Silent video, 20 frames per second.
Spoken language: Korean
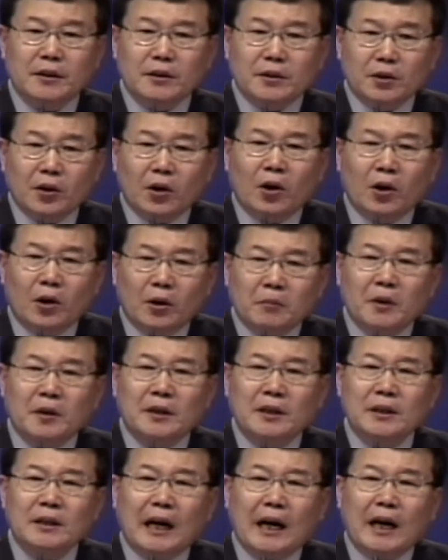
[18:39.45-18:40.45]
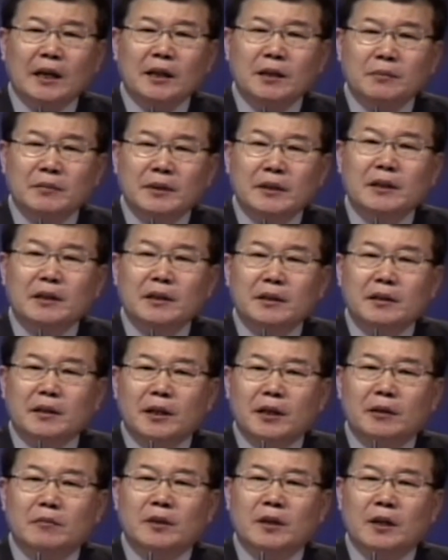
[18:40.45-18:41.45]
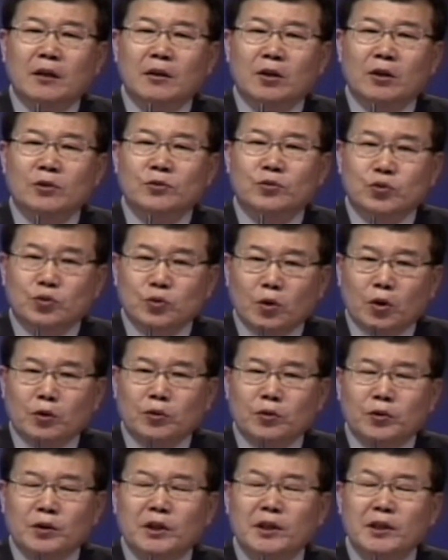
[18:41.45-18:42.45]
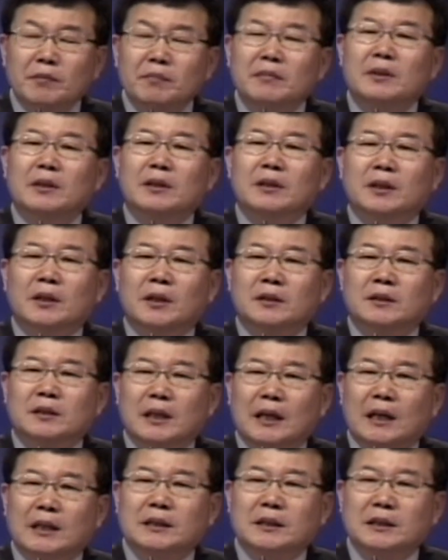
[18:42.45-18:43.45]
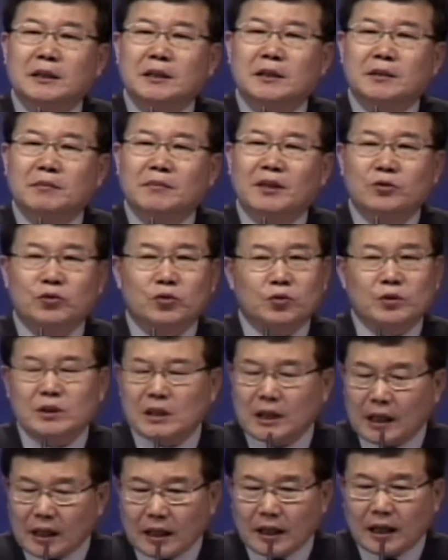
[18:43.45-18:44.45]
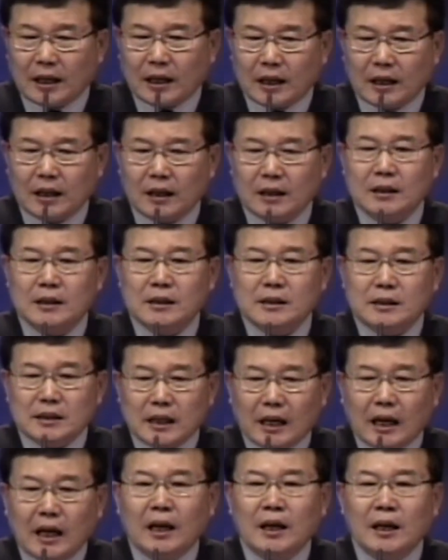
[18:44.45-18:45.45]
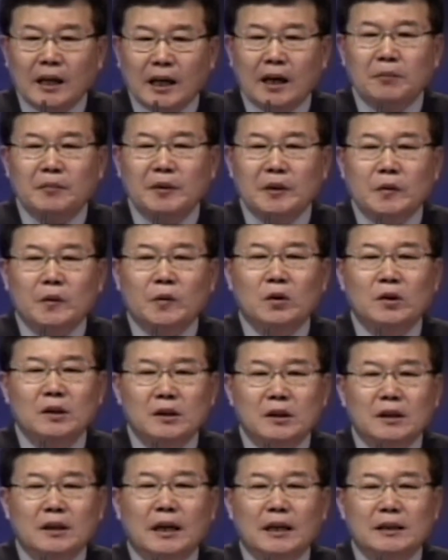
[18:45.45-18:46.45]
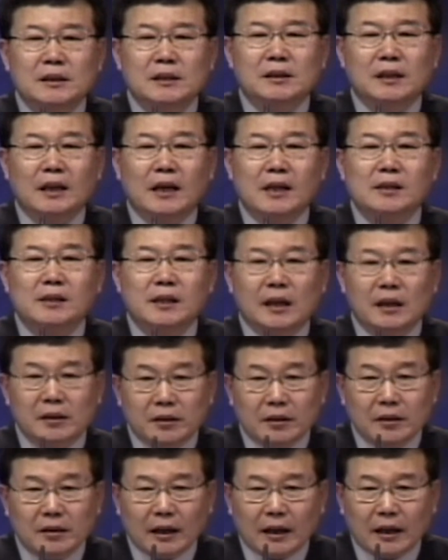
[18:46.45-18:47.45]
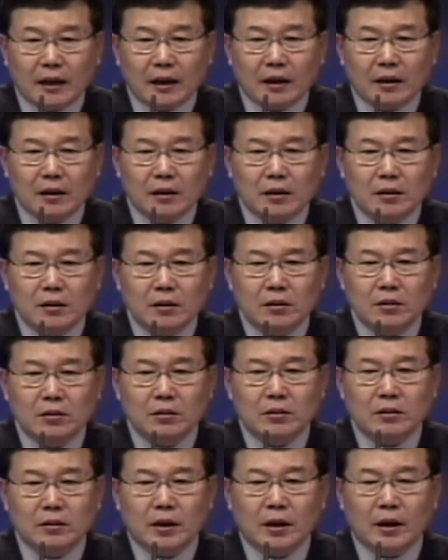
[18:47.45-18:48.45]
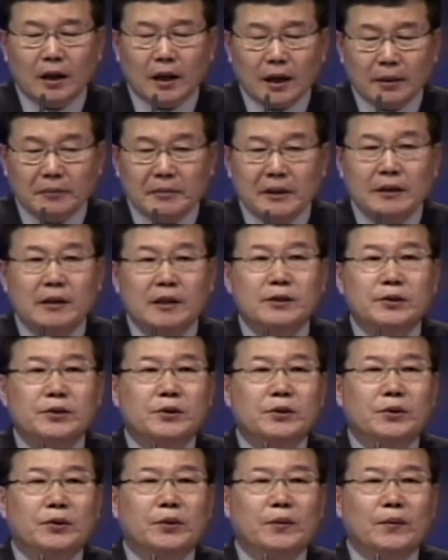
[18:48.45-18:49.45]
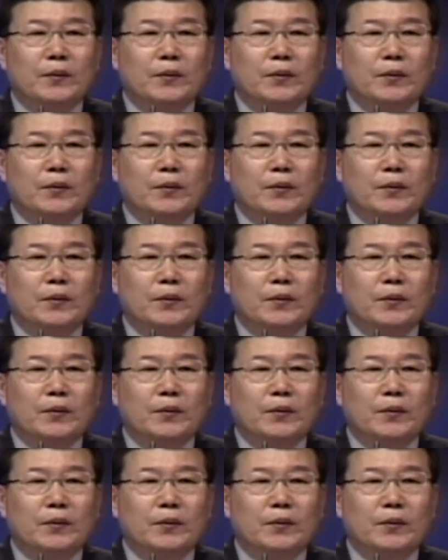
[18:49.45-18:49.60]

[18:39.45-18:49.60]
너 어머니 나를 믿기 때문에 너 죽어도 힘든 건 사실이지만 죽지 않아. 잘 나 믿고 끝까지 잘 살 거다. 내가 아멘 했죠.